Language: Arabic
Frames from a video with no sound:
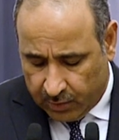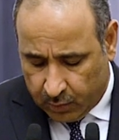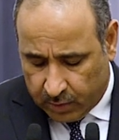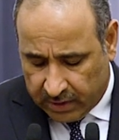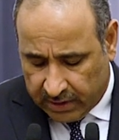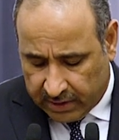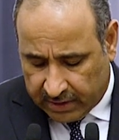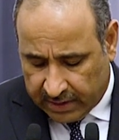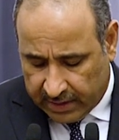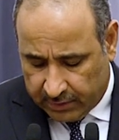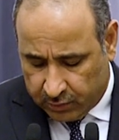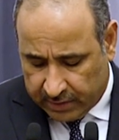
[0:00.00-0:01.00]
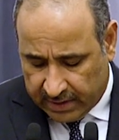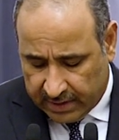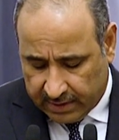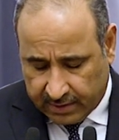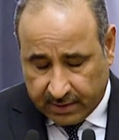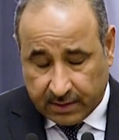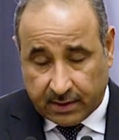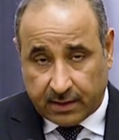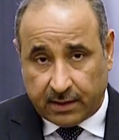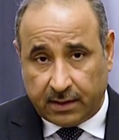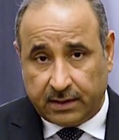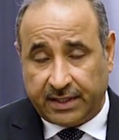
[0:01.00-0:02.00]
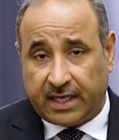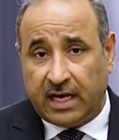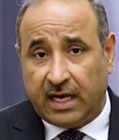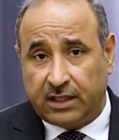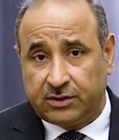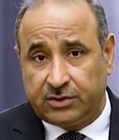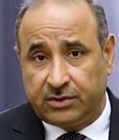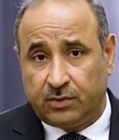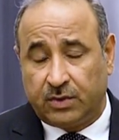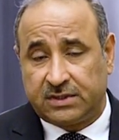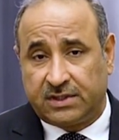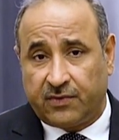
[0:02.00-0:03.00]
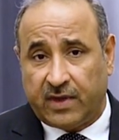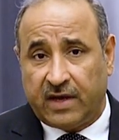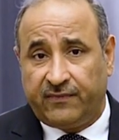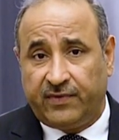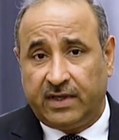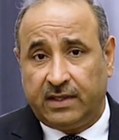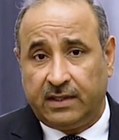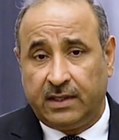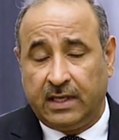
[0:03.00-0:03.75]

وكان هناك نقاش واستضافة